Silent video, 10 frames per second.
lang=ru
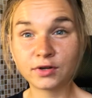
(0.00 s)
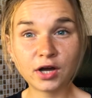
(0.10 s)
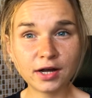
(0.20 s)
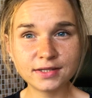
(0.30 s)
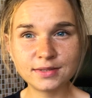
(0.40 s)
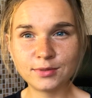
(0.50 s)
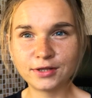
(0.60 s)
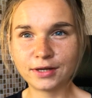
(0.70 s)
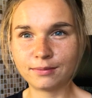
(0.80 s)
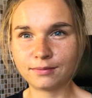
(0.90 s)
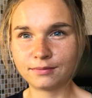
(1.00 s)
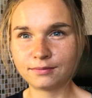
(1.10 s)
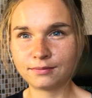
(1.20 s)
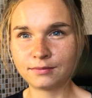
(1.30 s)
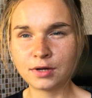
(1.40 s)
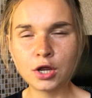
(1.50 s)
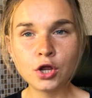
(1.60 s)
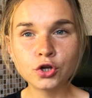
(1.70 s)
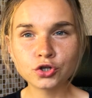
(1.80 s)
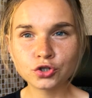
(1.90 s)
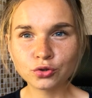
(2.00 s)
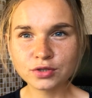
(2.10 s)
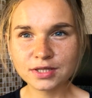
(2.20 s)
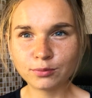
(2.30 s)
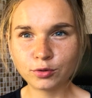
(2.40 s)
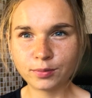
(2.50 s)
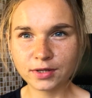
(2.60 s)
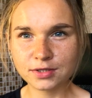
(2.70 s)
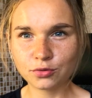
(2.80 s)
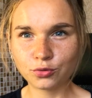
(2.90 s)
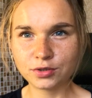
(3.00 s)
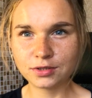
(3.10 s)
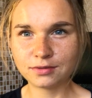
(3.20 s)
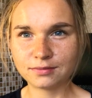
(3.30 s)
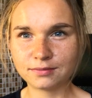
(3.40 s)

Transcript: Как тебе там? Что с тобой происходит?